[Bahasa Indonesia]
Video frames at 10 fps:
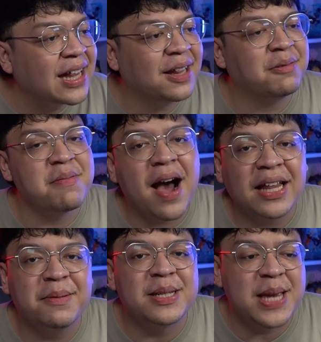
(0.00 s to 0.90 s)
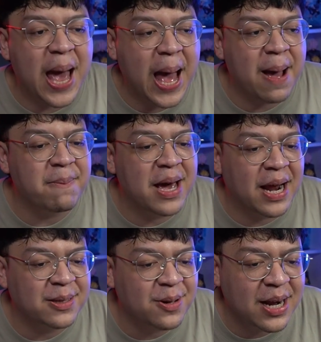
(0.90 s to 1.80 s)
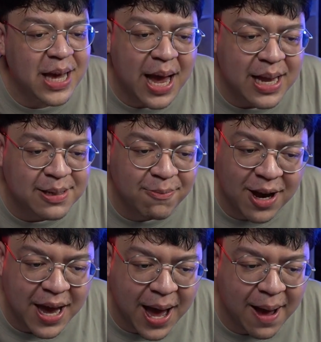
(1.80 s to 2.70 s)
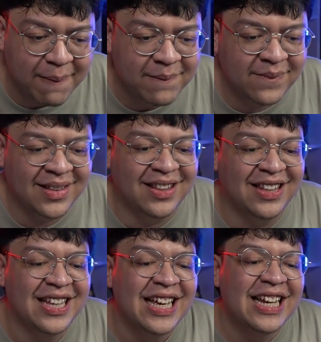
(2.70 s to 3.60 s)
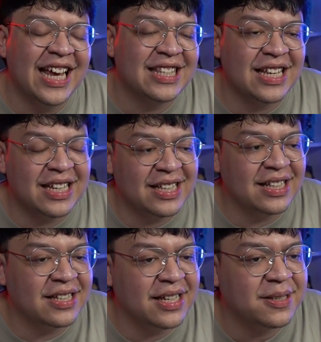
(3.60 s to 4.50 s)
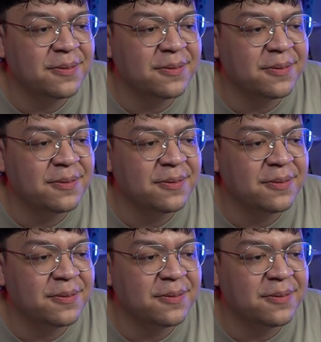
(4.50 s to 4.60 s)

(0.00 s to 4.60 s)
Terus semangat ya Mas ya. Bayar angsuran ya semua ya. next next next next next.